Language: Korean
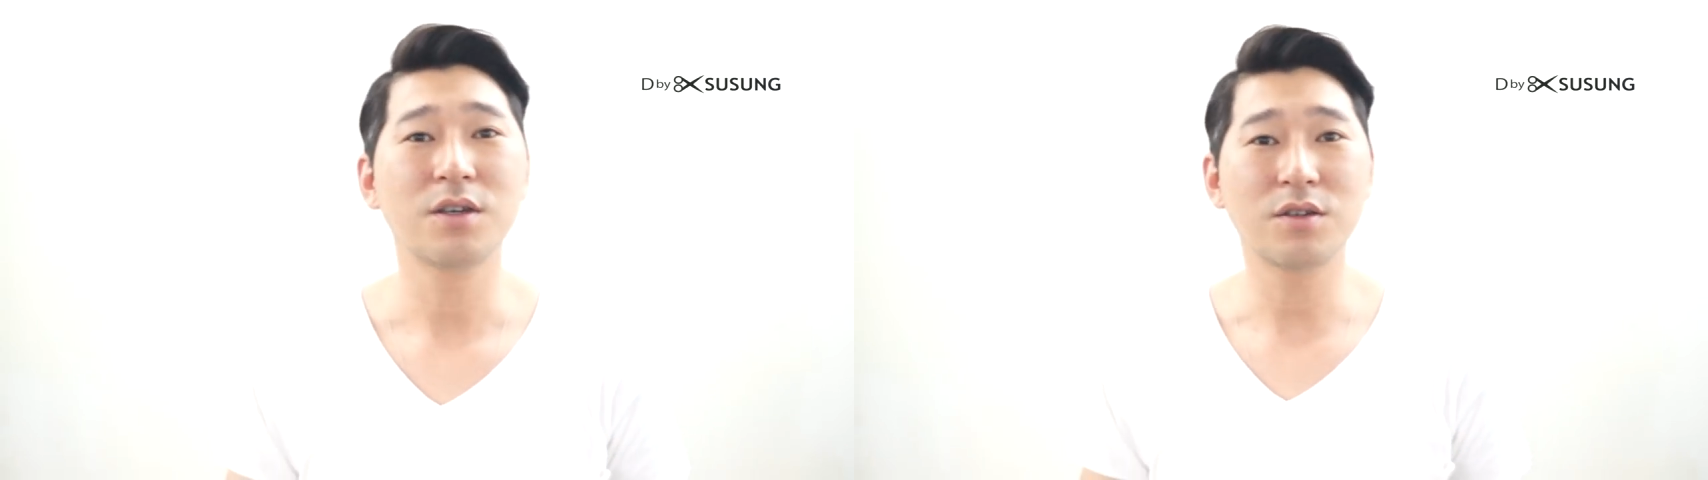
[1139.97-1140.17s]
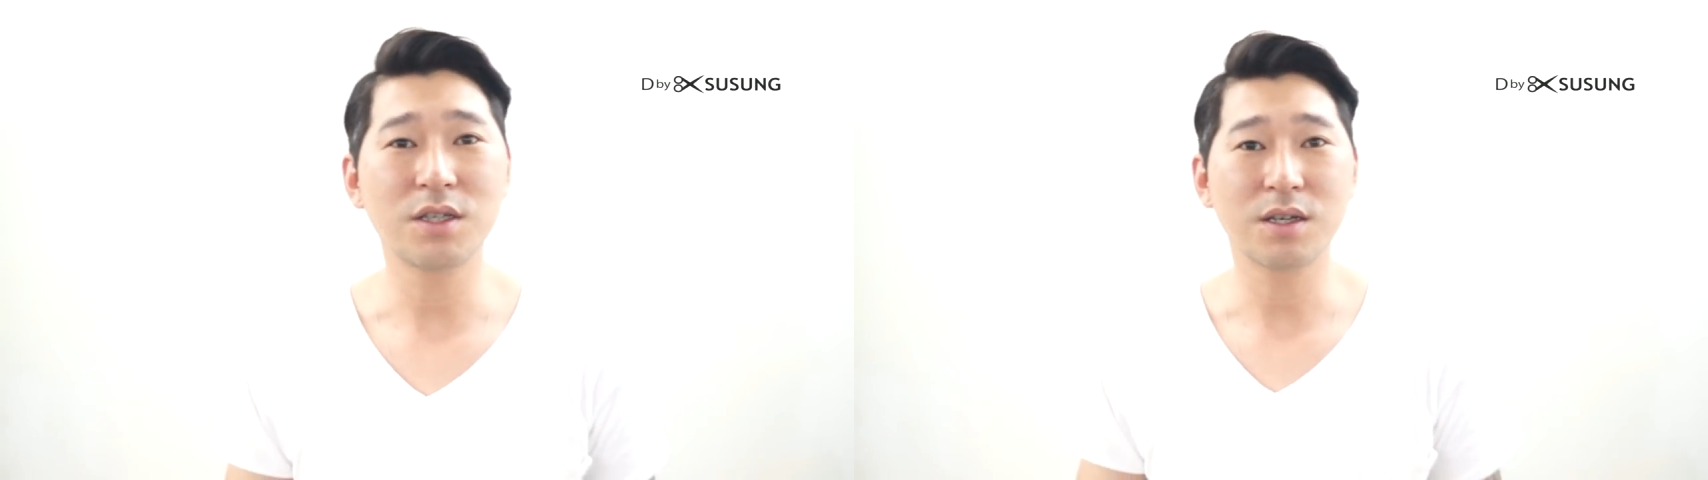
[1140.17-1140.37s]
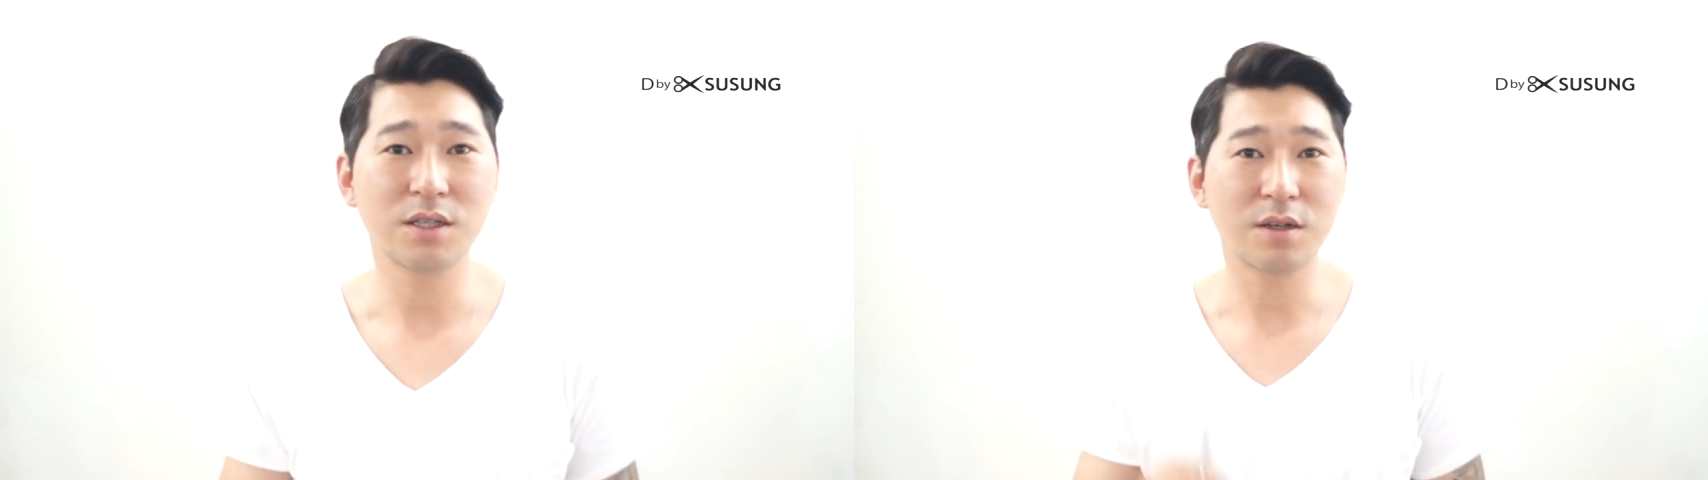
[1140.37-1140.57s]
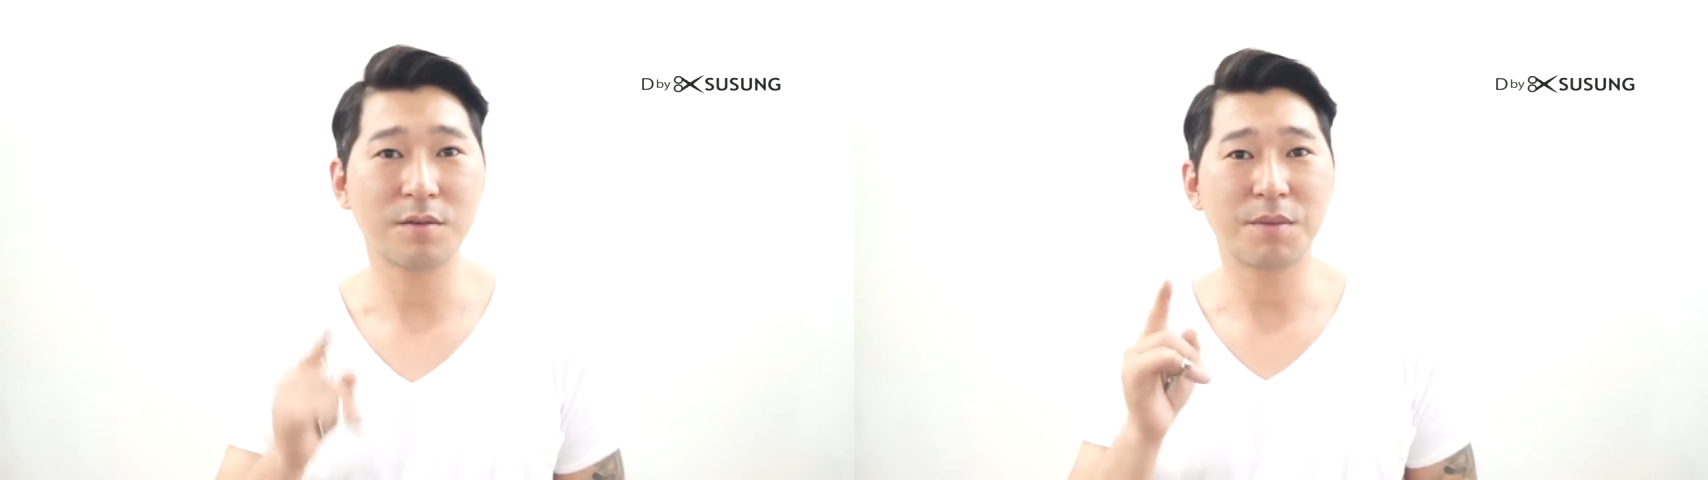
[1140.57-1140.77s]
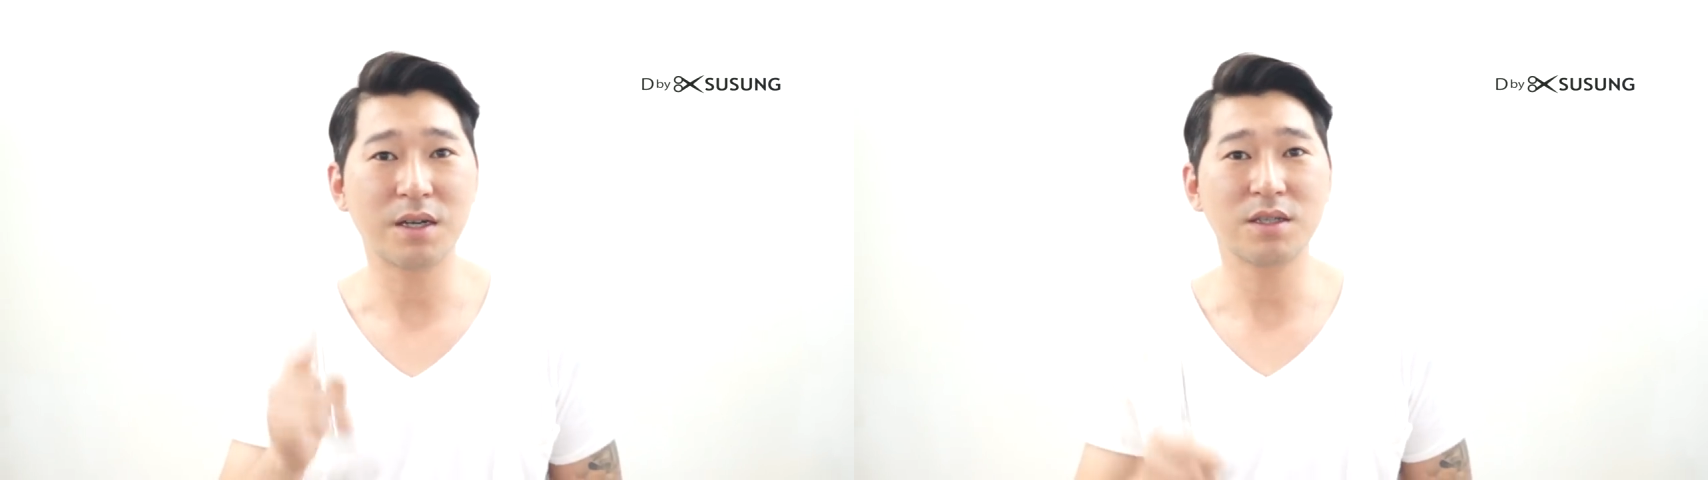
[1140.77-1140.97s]

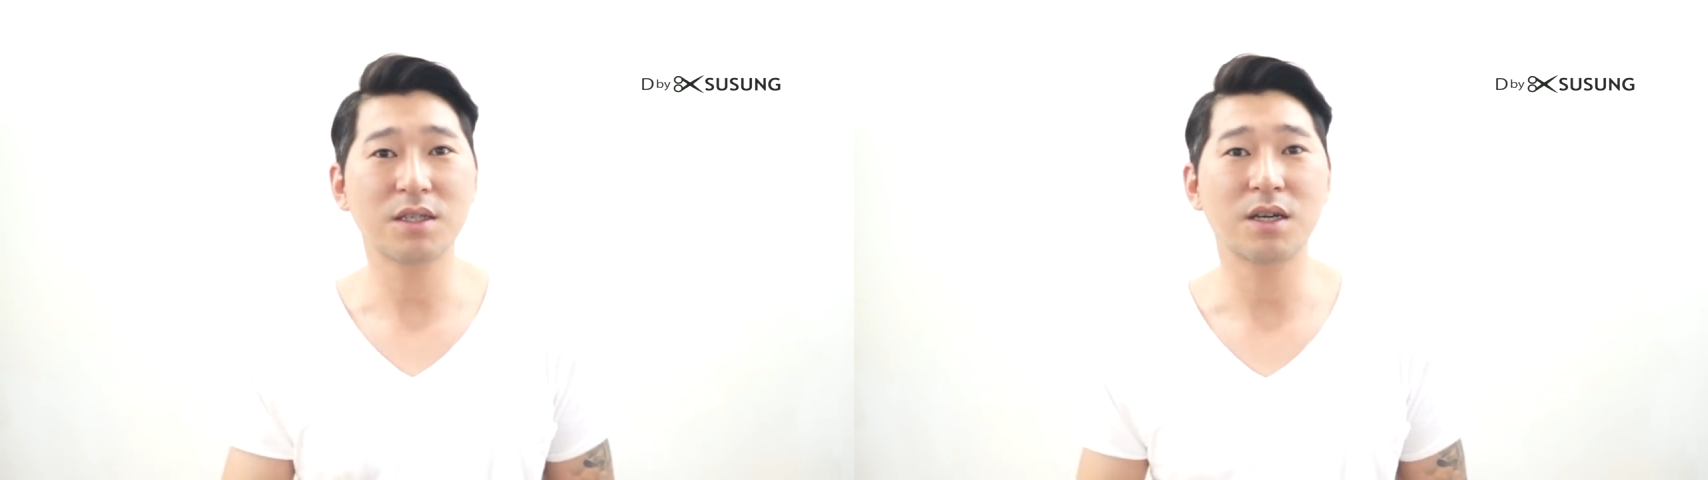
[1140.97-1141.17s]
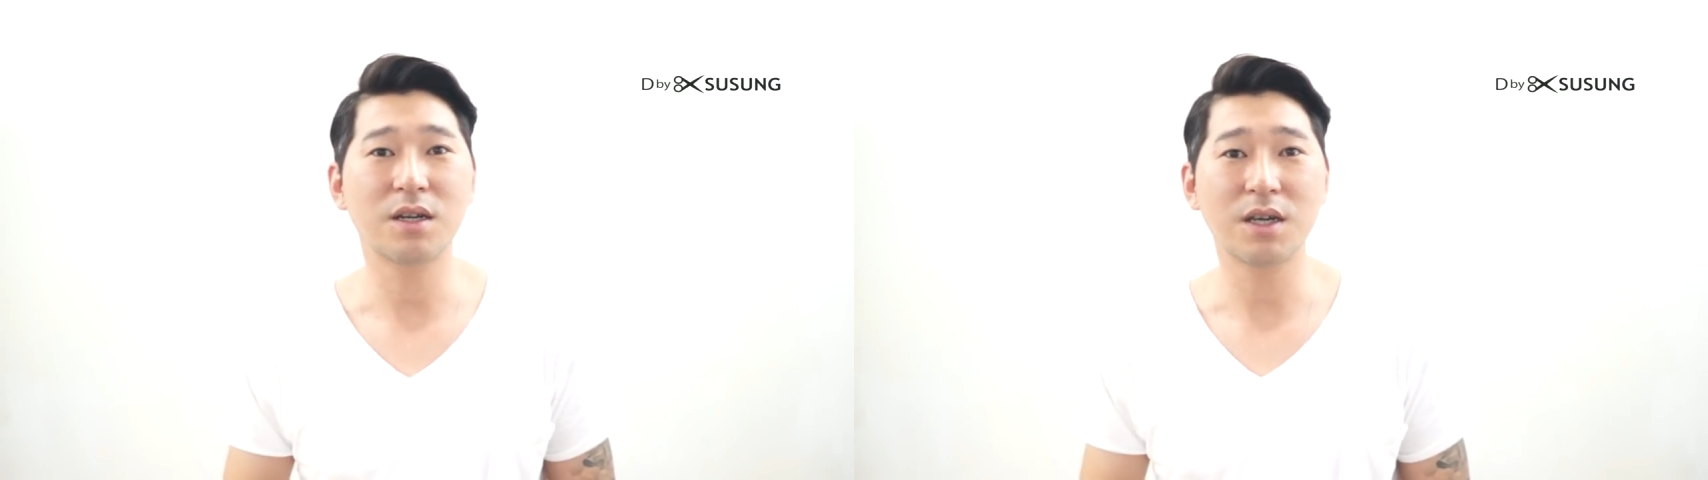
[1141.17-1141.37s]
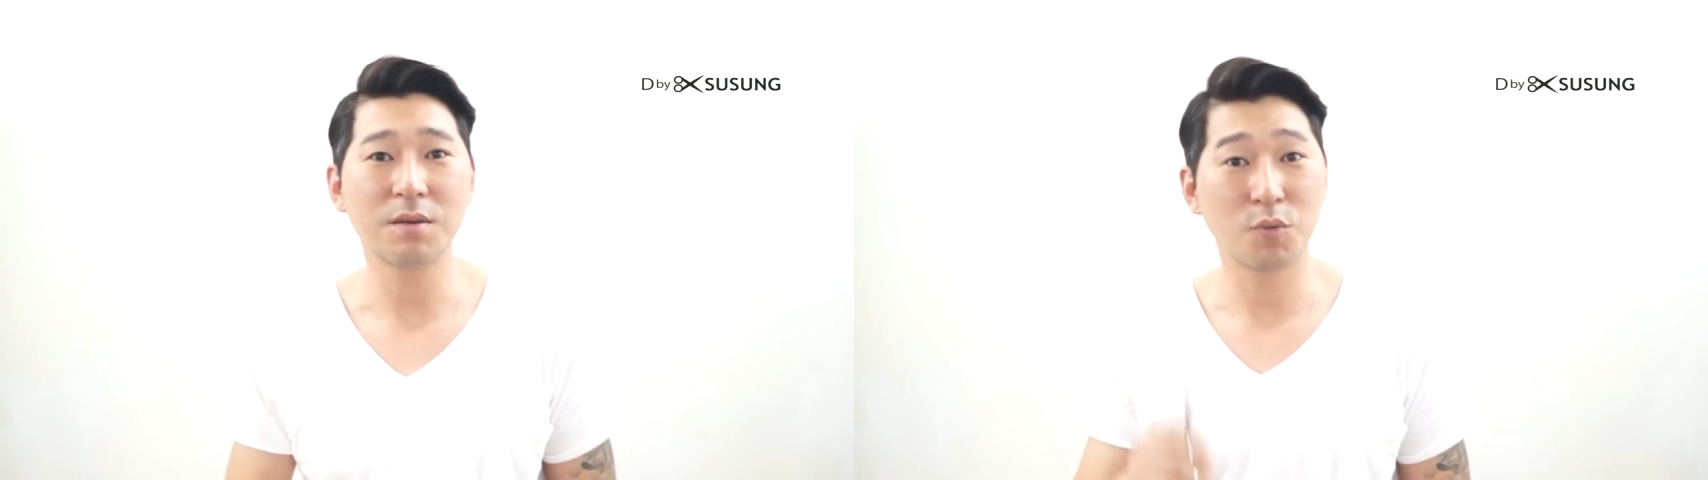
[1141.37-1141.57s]
현장에서 빠른 시간 안에